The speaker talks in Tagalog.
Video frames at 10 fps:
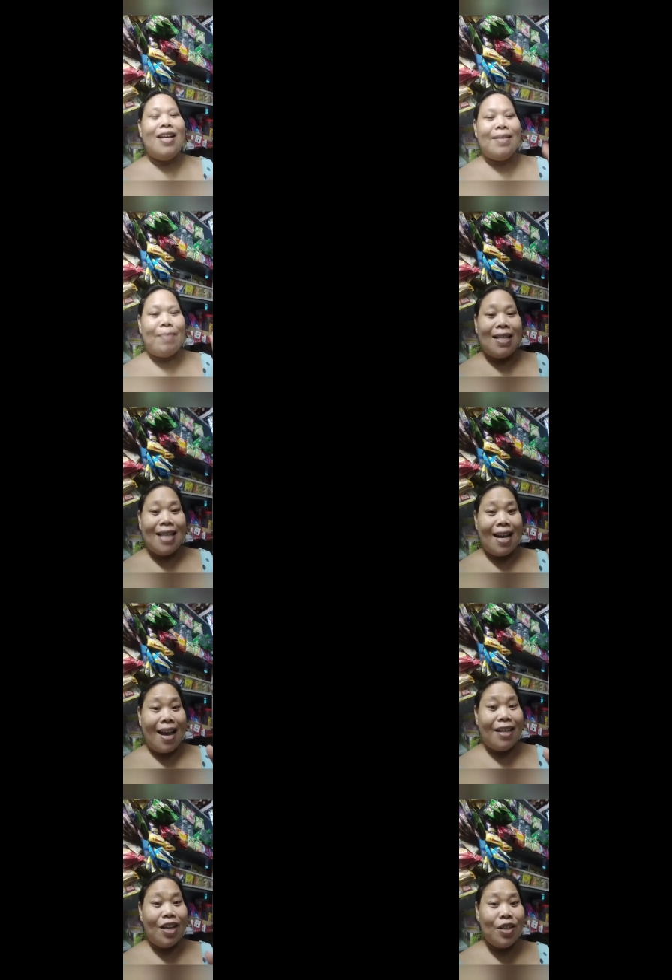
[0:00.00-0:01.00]
Mga
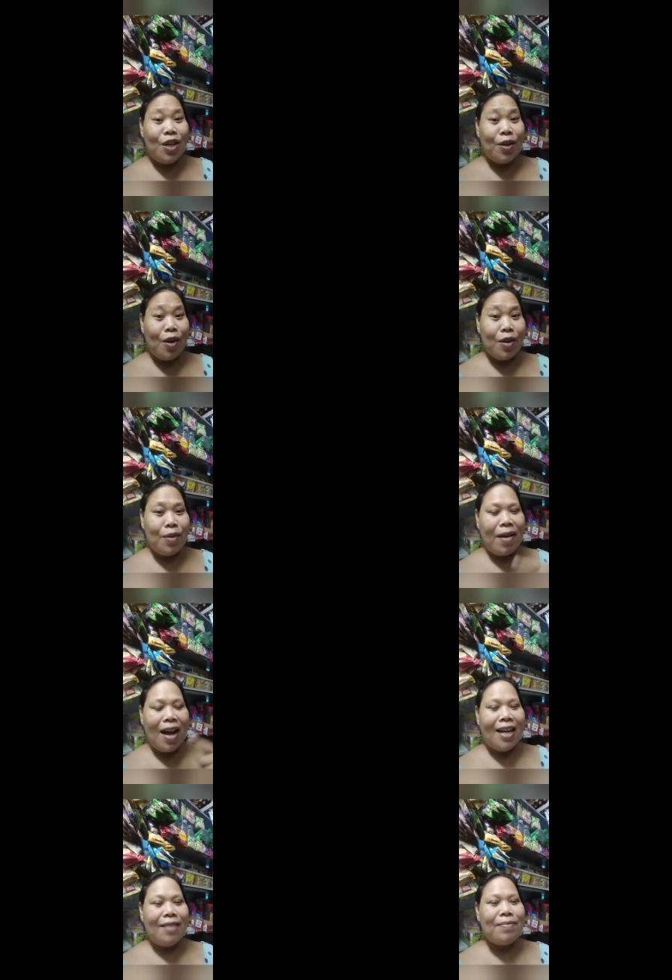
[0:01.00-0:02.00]
sangkay, share ko lang yung
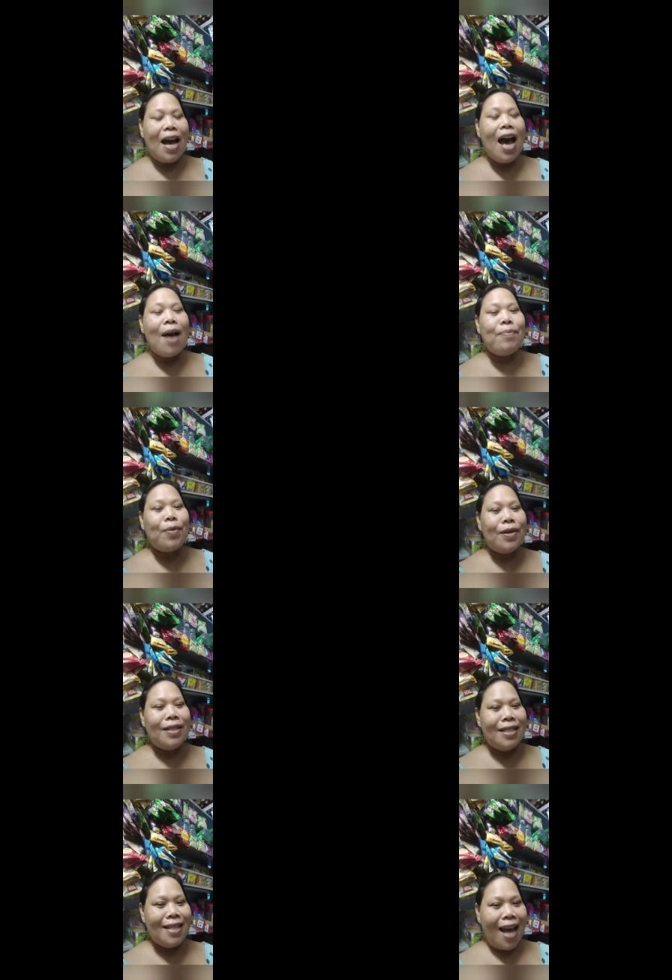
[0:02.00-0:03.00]
mga ganap kahapon
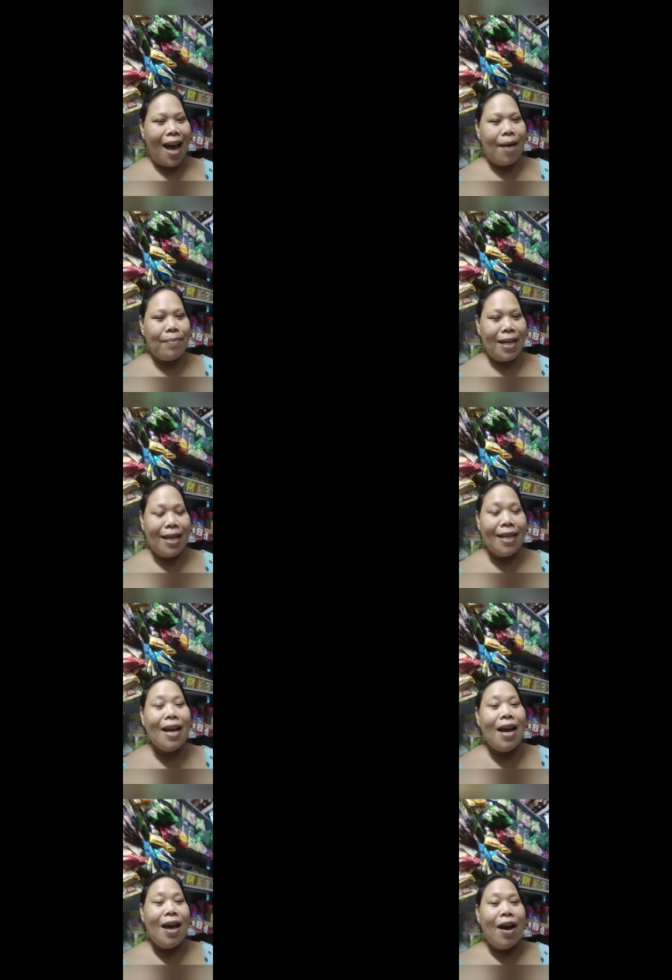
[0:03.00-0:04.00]
sa aming
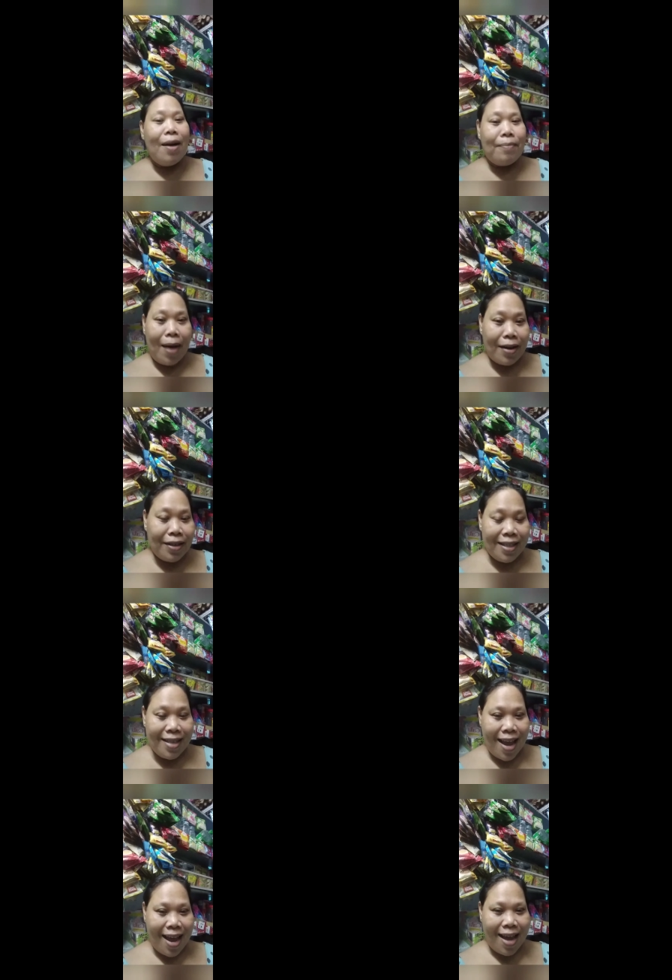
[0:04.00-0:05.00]
Mother's
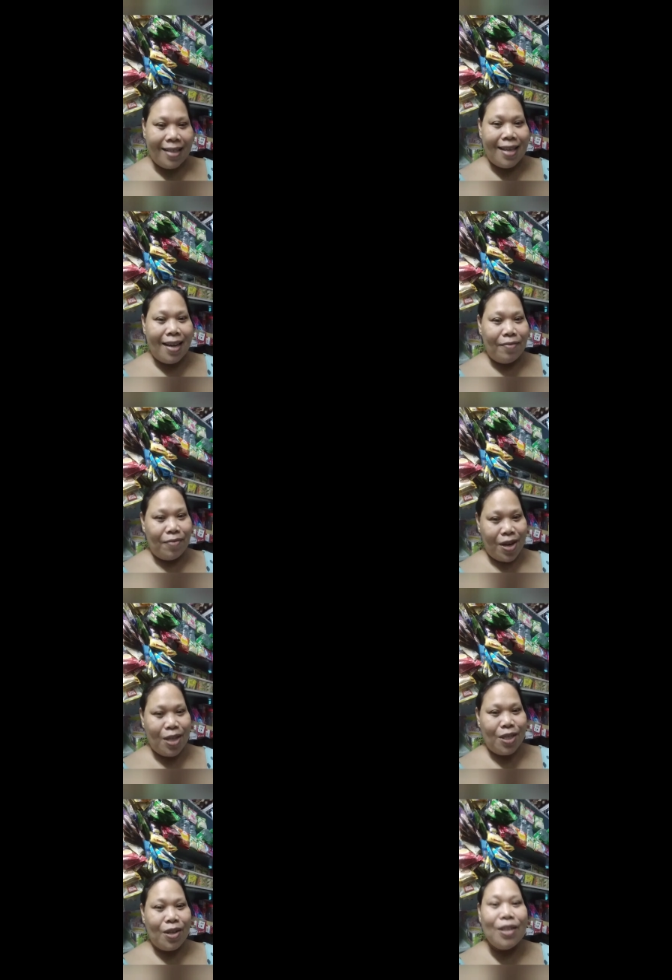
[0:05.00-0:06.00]
Day
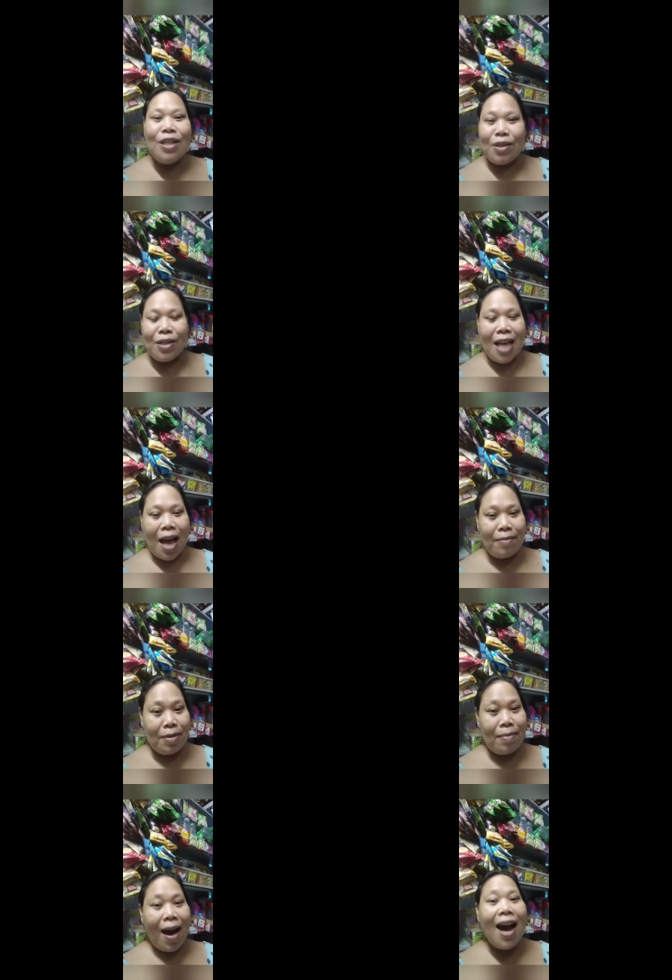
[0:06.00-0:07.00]
celebration dito sa aming
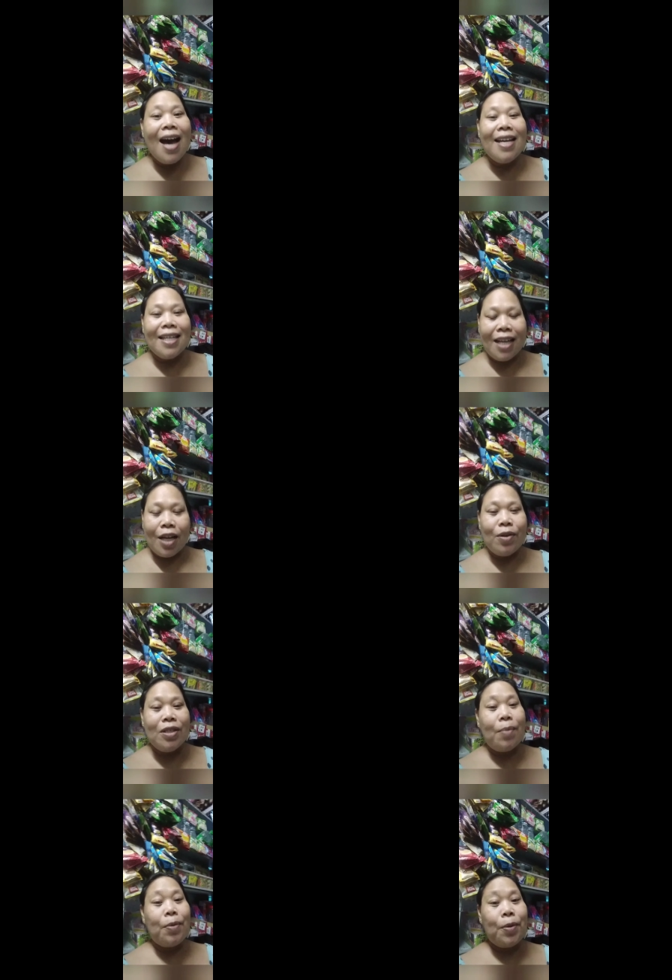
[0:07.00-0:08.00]
bahay at saka
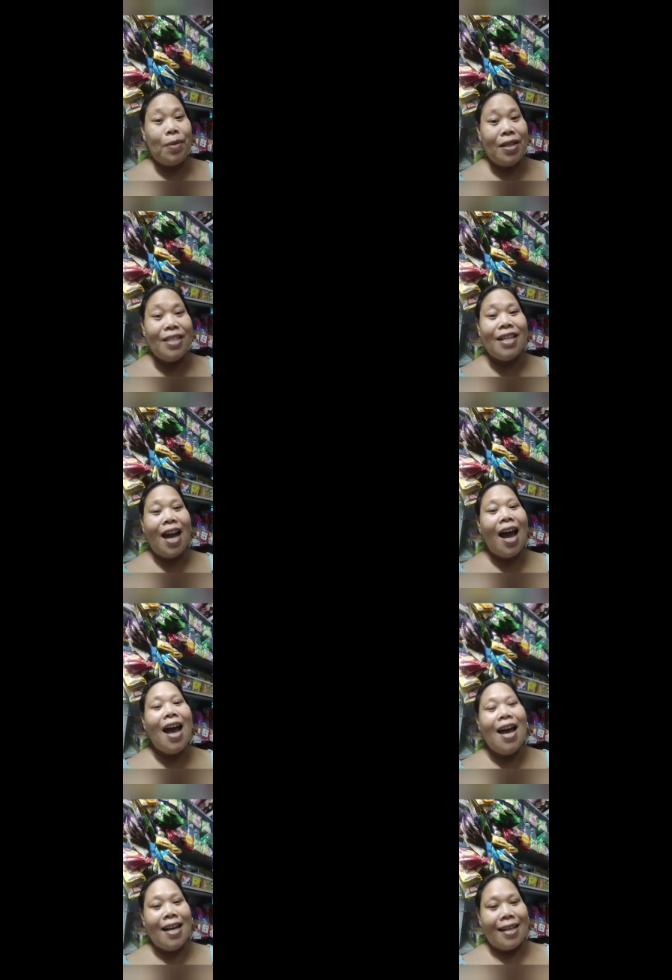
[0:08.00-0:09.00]
doon sa probinsya
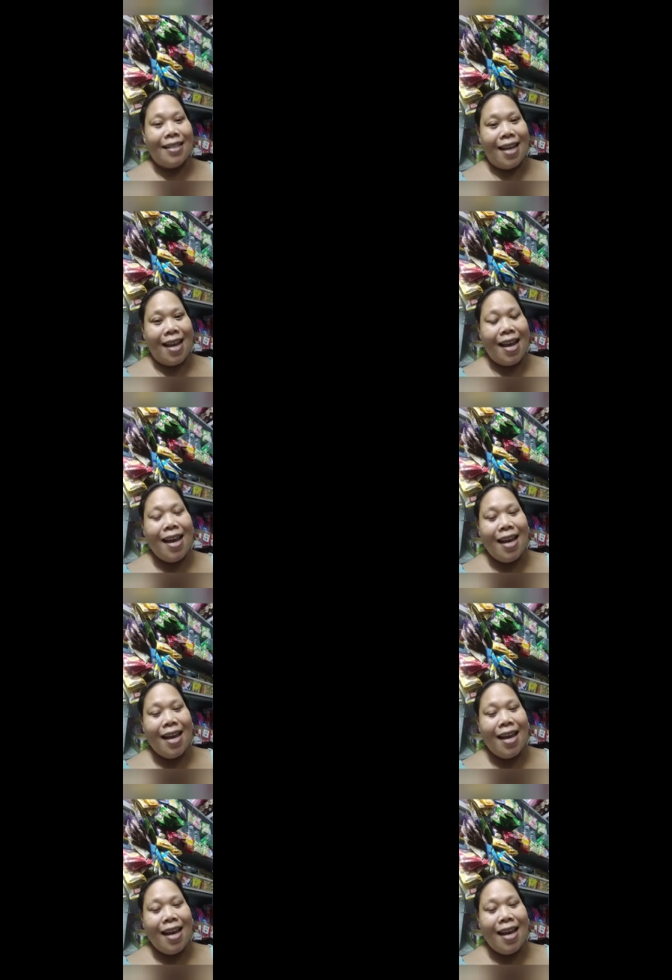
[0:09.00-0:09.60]
kasi